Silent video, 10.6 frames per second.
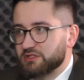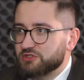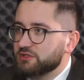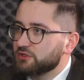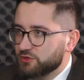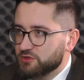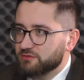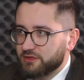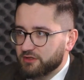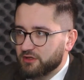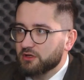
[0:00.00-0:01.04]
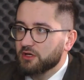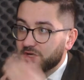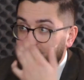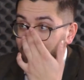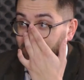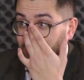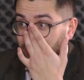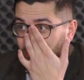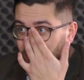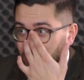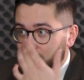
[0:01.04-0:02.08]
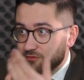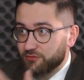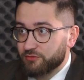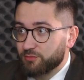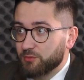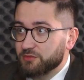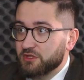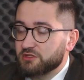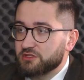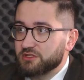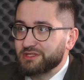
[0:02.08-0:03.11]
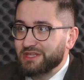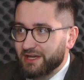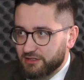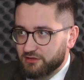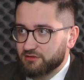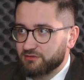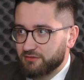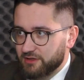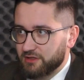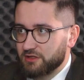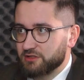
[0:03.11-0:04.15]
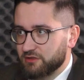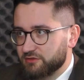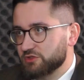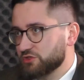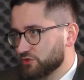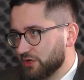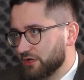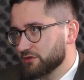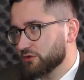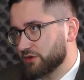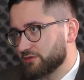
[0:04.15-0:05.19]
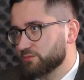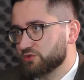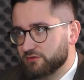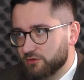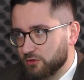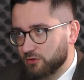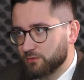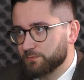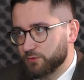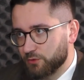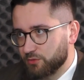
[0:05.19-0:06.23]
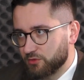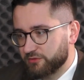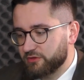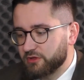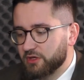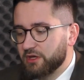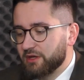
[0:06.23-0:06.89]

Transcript: Jeżeli chodzi o węgiel, warto wspomnieć, jaki węgiel jest ściągany oraz przez kogo do Polski.